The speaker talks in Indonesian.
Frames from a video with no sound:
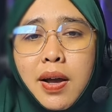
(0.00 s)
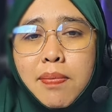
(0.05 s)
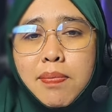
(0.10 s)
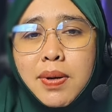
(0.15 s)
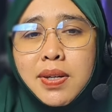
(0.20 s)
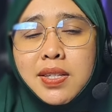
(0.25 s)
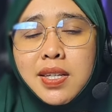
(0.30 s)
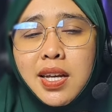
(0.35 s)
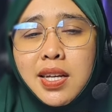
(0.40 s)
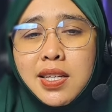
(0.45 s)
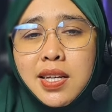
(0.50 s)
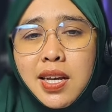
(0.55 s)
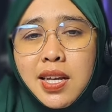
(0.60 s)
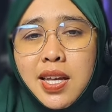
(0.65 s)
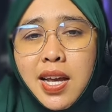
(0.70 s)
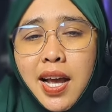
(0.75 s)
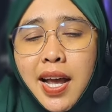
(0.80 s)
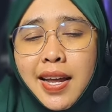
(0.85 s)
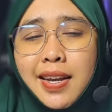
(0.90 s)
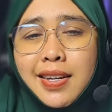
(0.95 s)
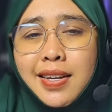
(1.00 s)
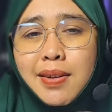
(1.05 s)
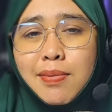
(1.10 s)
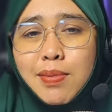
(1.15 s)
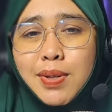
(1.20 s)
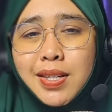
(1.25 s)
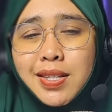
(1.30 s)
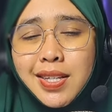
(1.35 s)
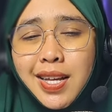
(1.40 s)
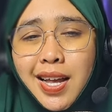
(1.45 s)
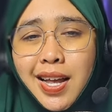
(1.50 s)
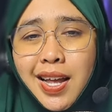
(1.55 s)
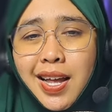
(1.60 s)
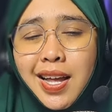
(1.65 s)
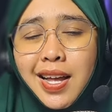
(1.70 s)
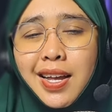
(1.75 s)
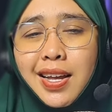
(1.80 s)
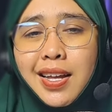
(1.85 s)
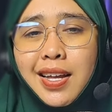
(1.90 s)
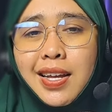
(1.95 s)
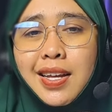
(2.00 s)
apa saja yang Anda bisa